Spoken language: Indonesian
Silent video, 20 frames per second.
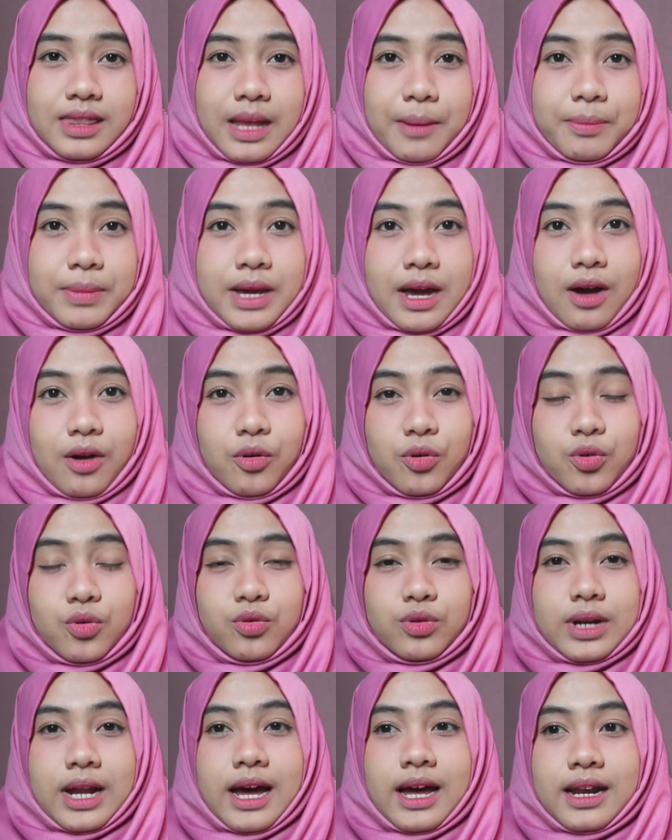tapi
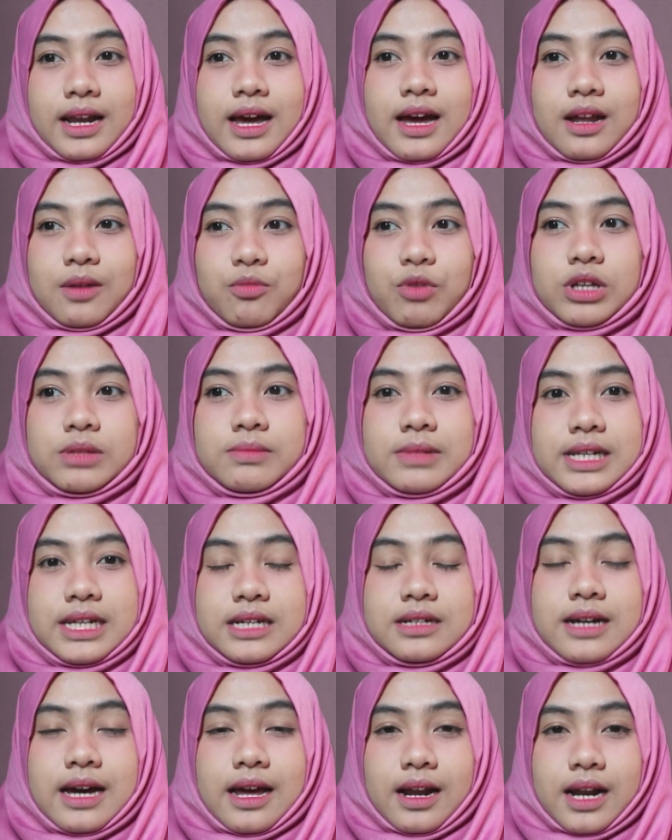aku nahan-nahan buat
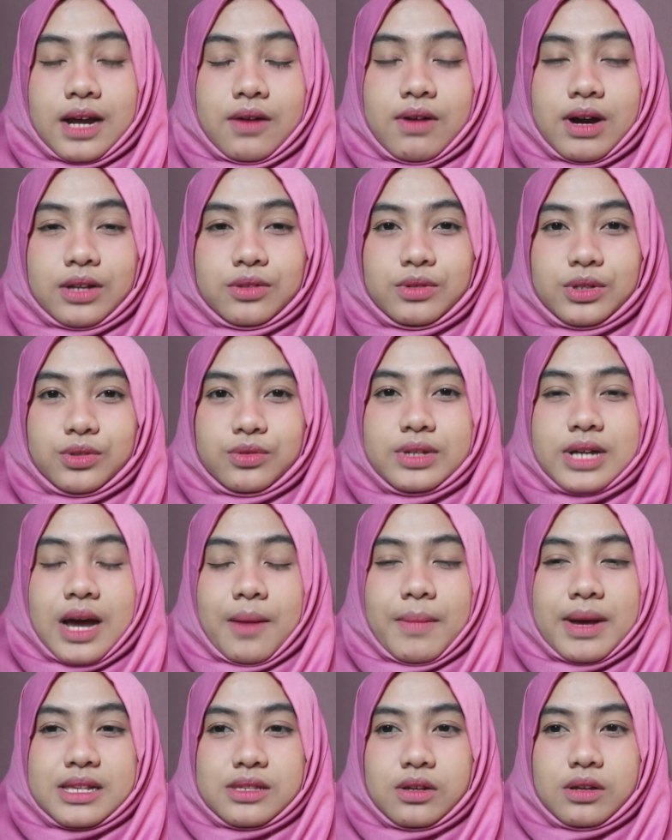beli karena waktu itu di
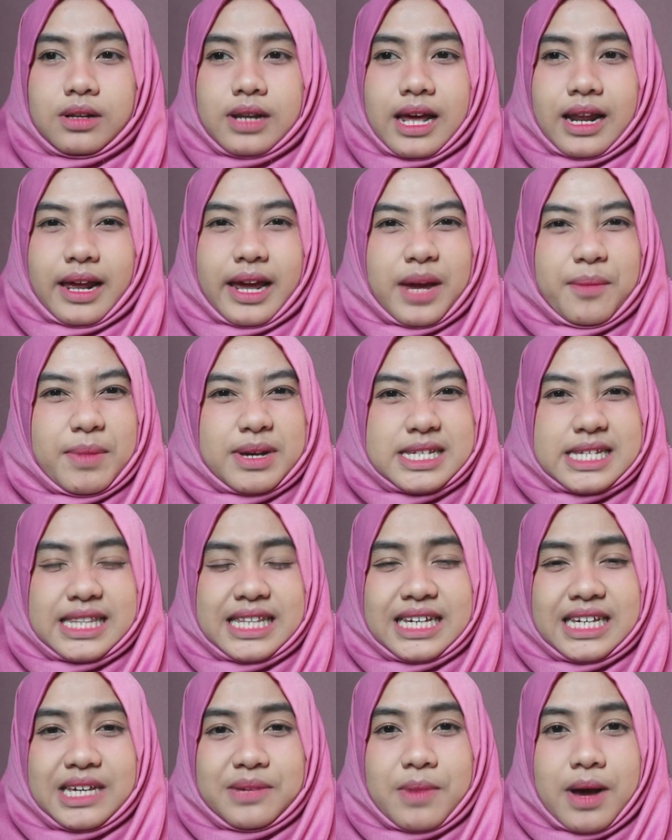Amazon harganya masih
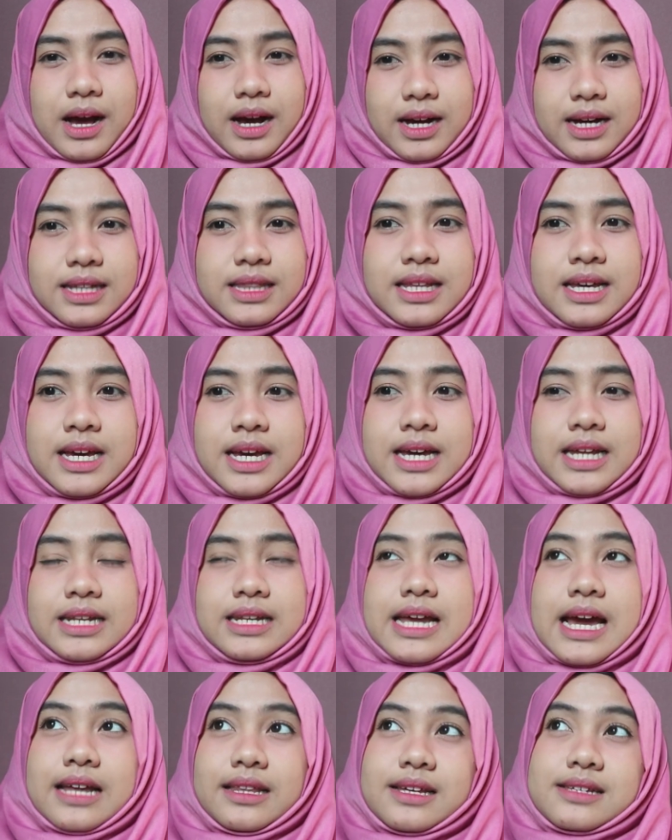tinggi banget
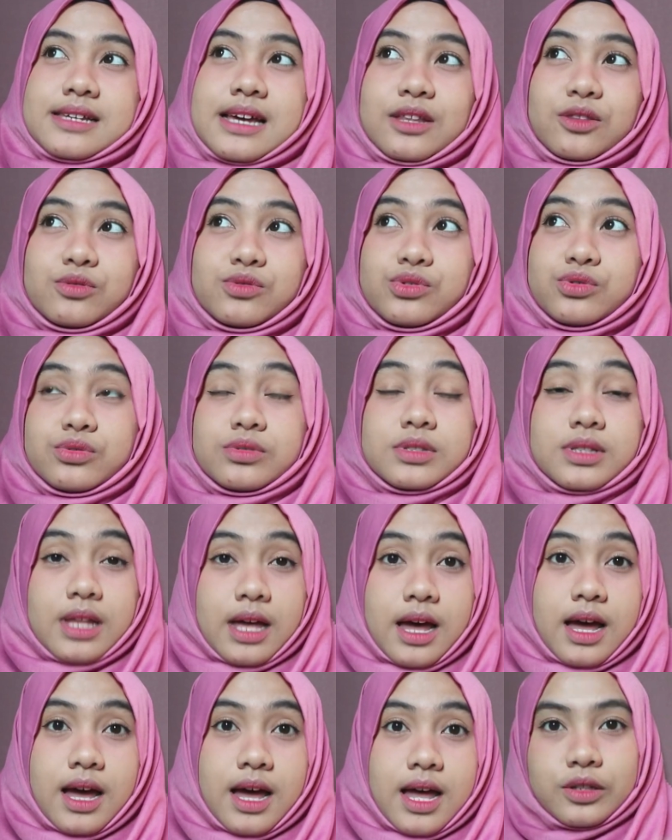di atas 1
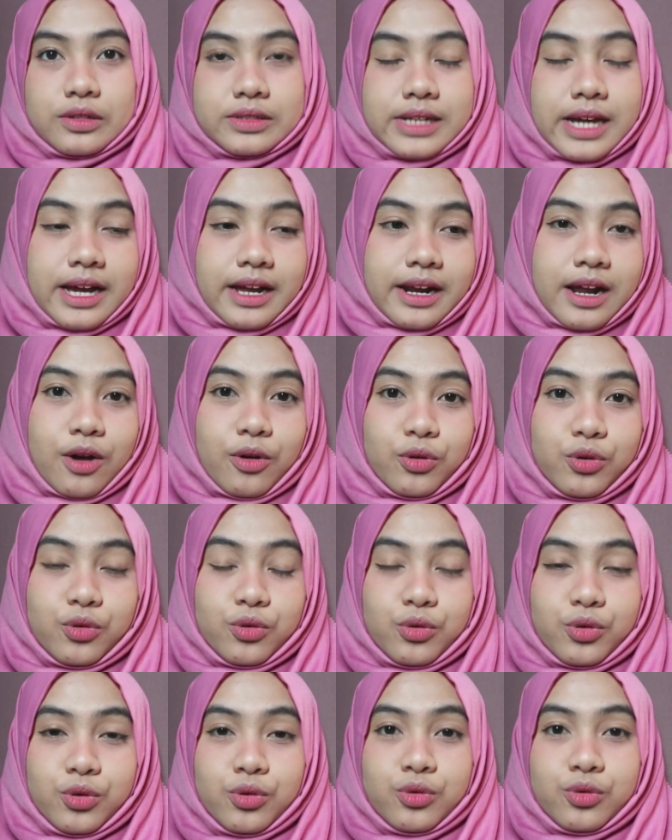juta terus akhirnya aku
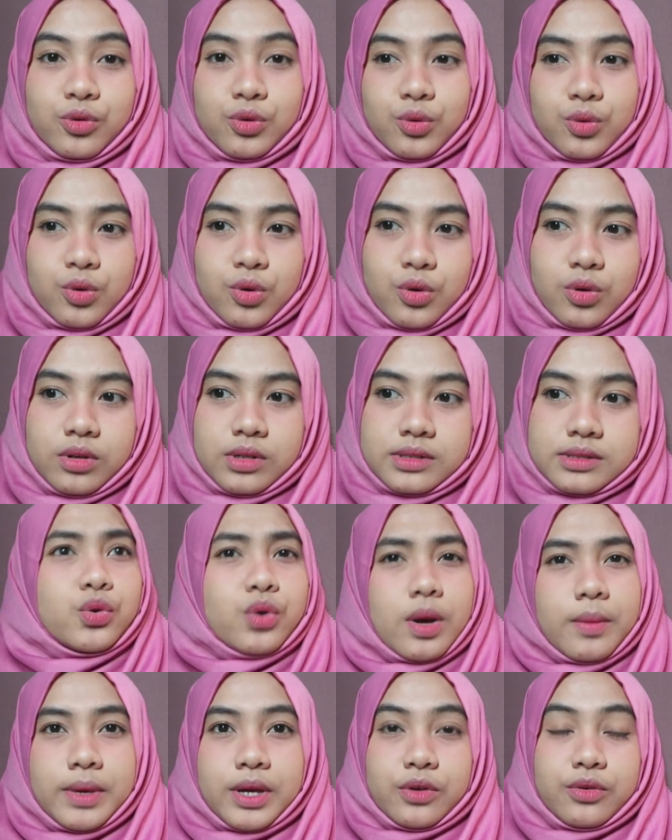nunggu-nunggu
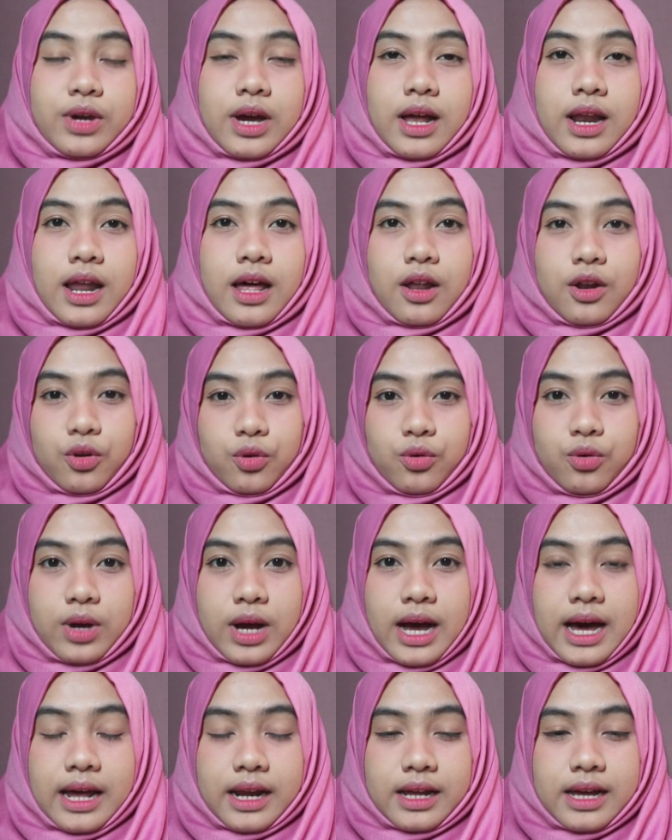dua minggu yang lalu
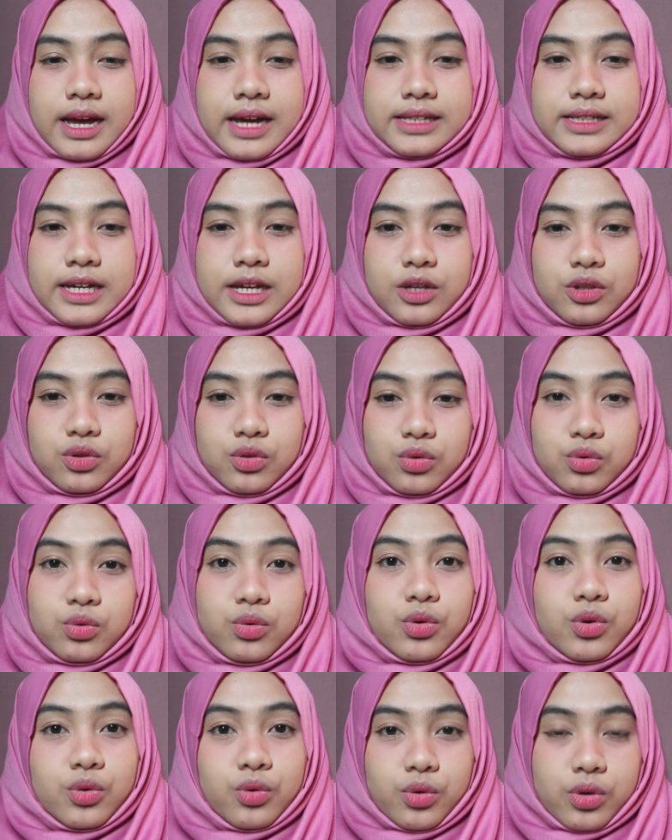harganya itu
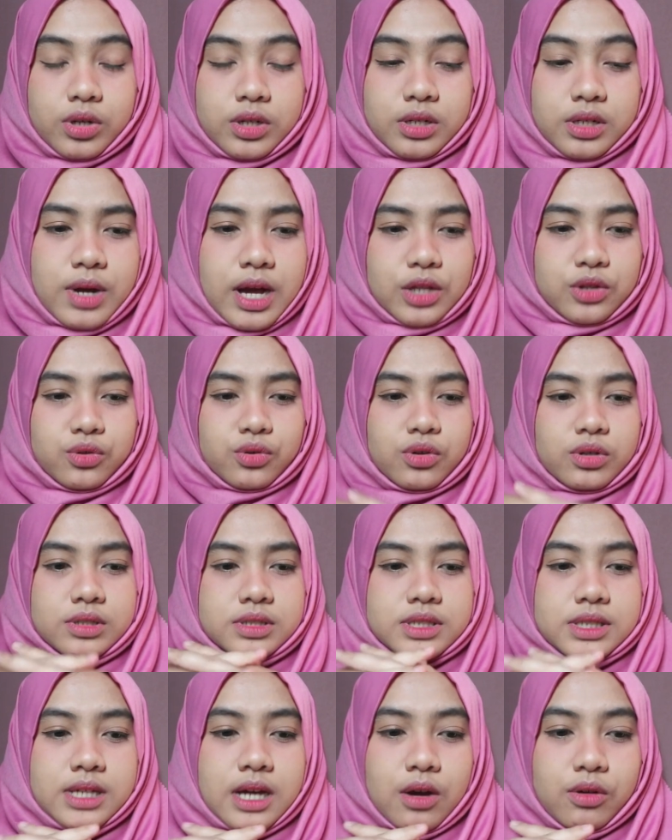turun nggak turun
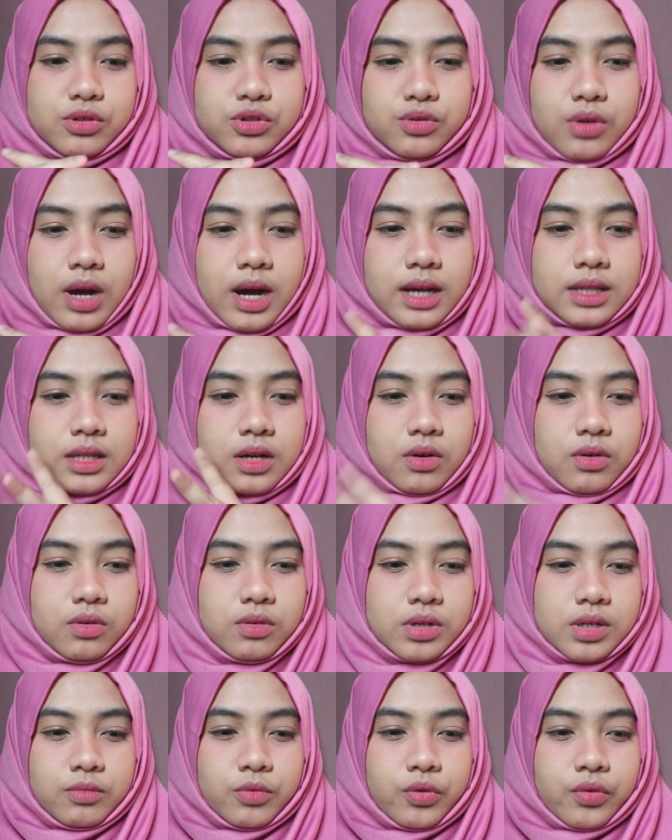sih aku juga nggak tahu
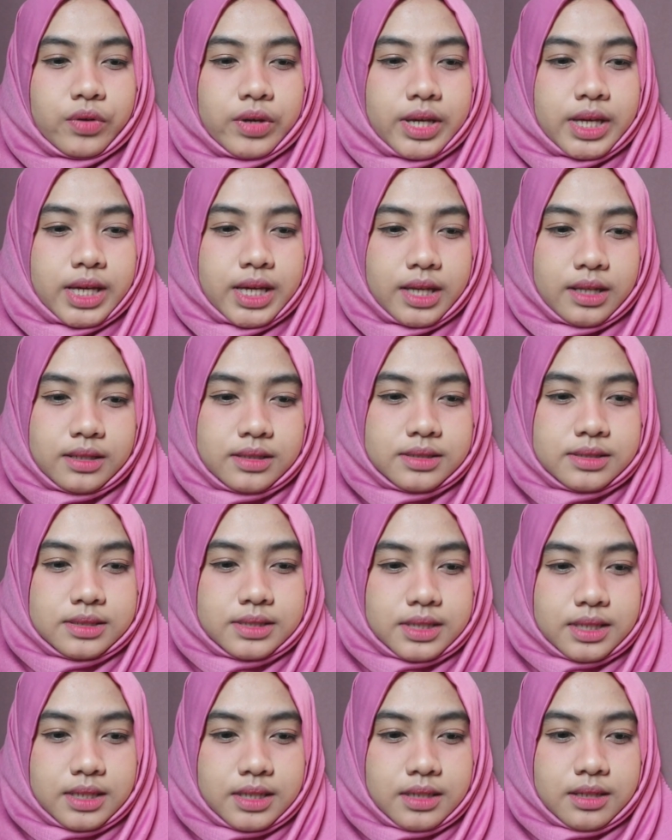mungkin
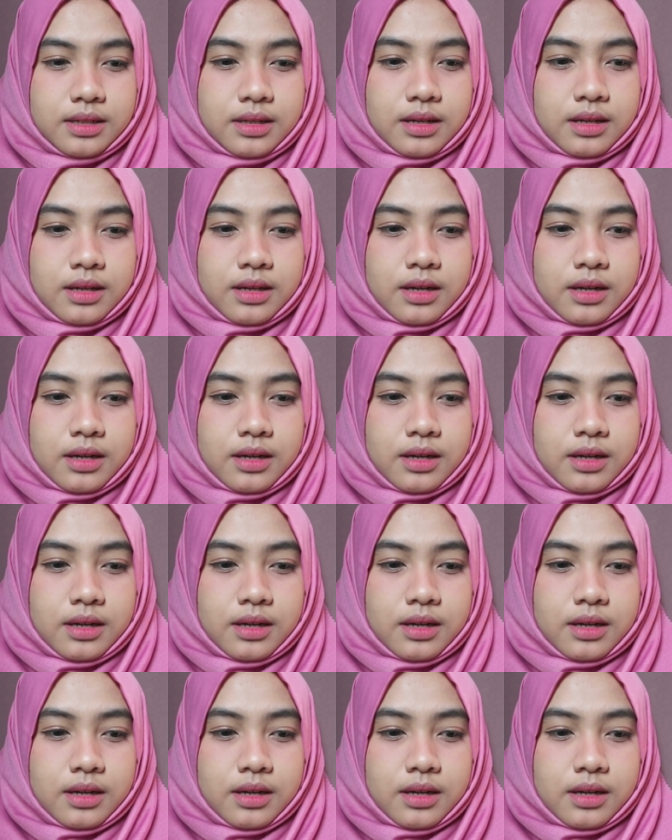sih